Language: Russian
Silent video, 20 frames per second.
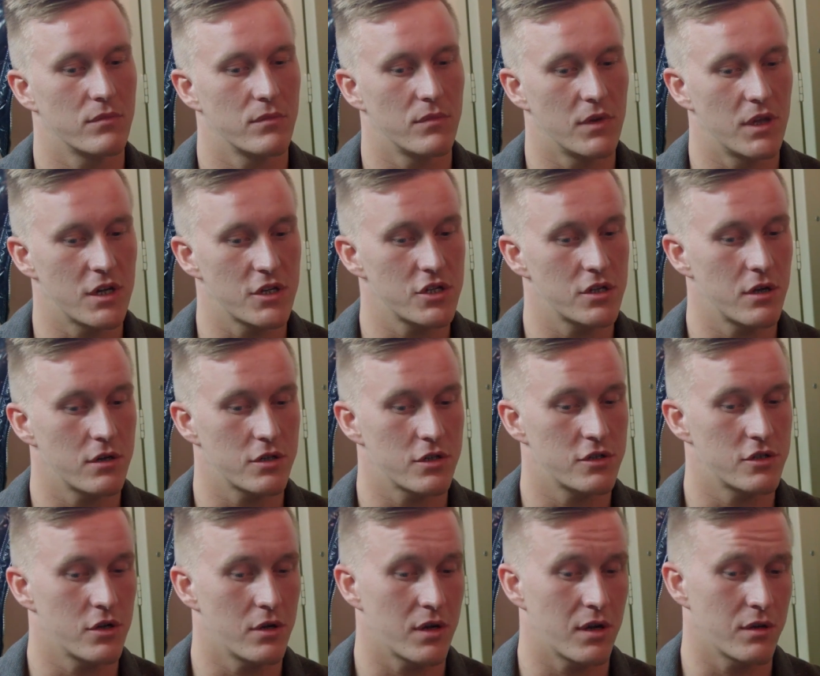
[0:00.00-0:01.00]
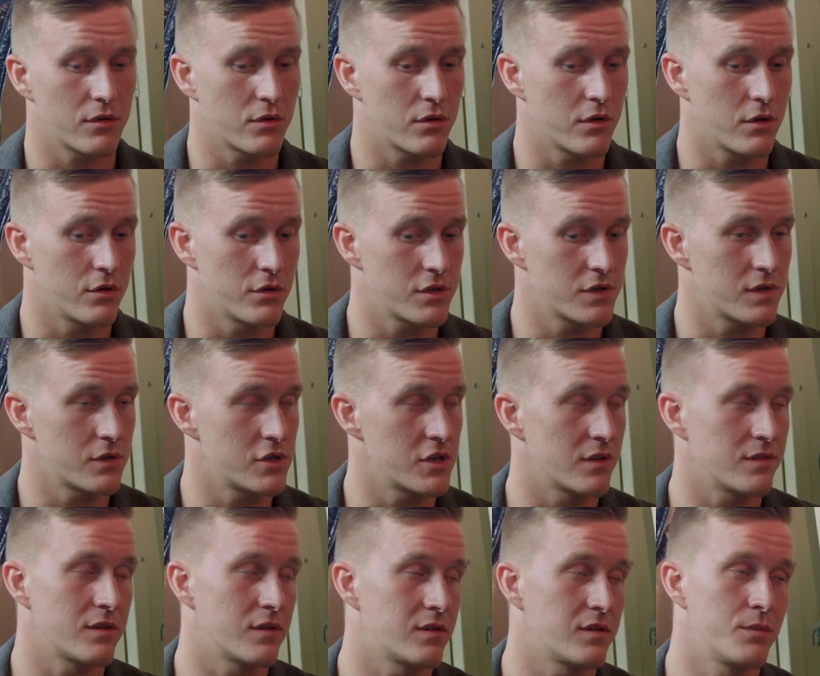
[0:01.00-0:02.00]
я считаю, что человек, который хочет
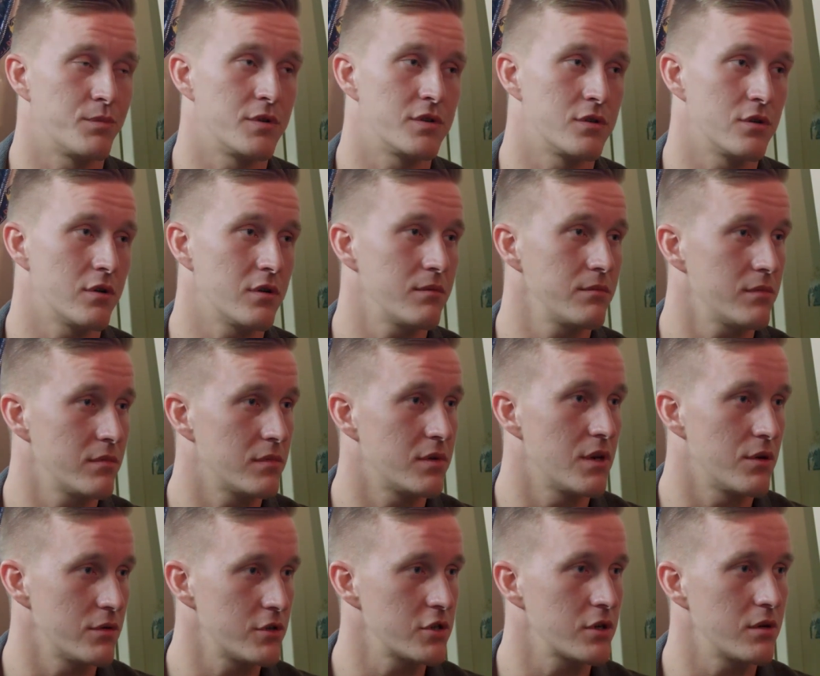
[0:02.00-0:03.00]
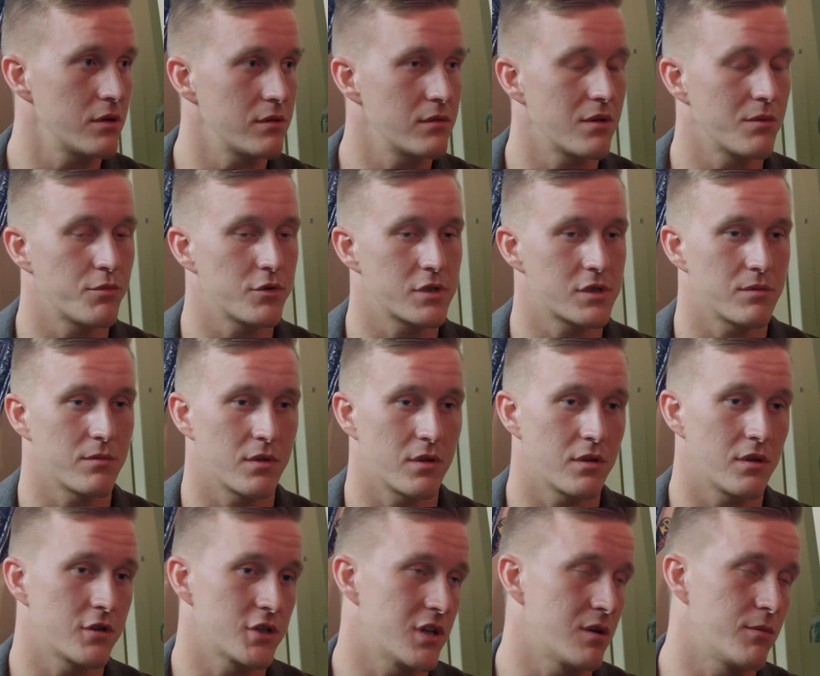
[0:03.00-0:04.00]
встречаться с стриптизером, девочка, допустим,
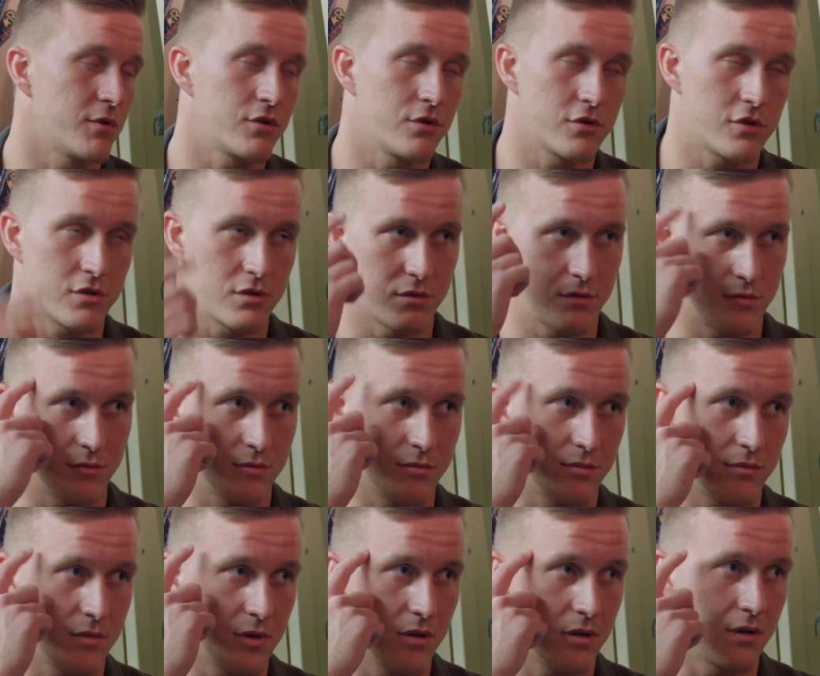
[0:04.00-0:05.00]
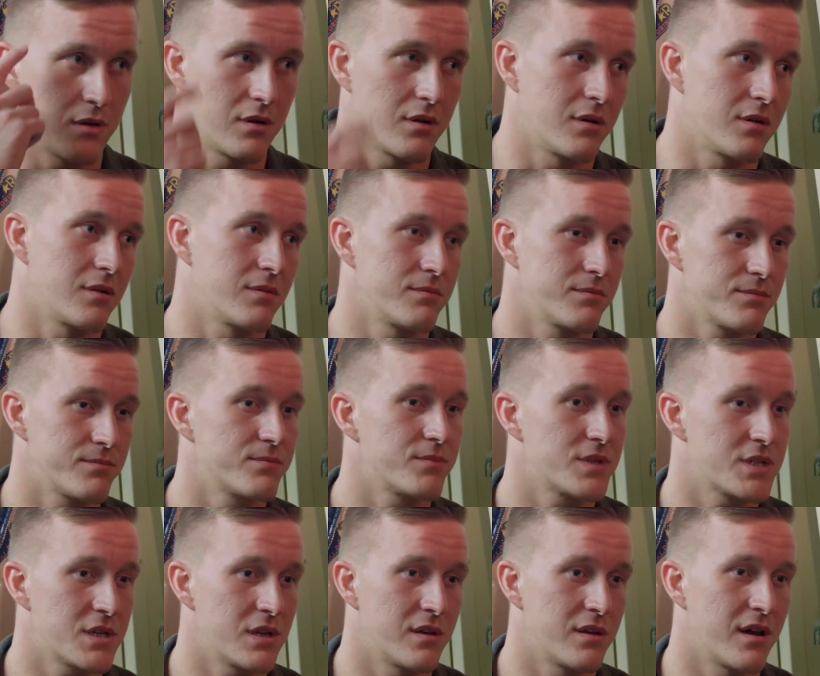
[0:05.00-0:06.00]
она должна быть очень э,
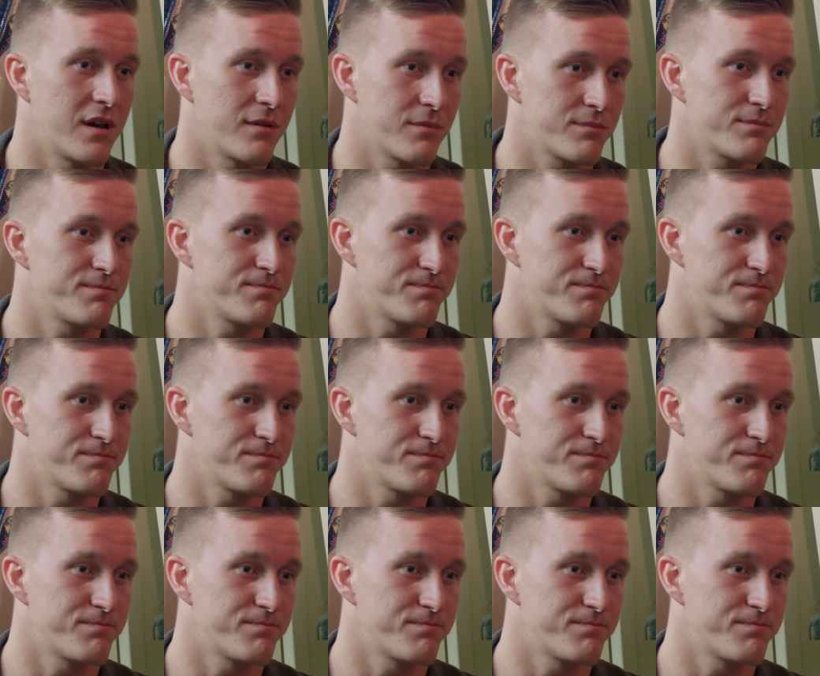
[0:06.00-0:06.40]
сильна